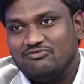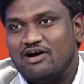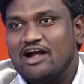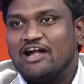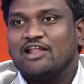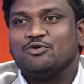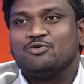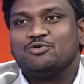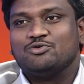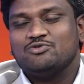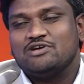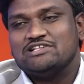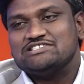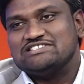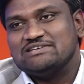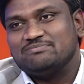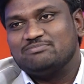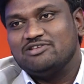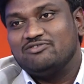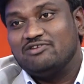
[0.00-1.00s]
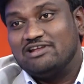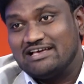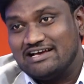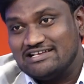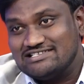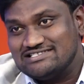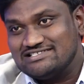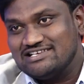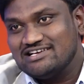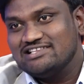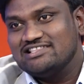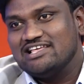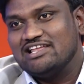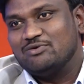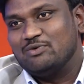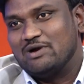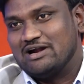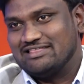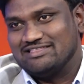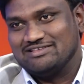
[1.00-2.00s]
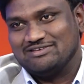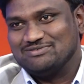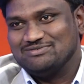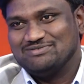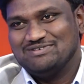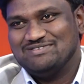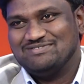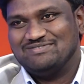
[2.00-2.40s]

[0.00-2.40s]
వాడకూడదు అని చెప్తే వాళ్ళు ఖచ్చితంగా దాన్ని వాడతారు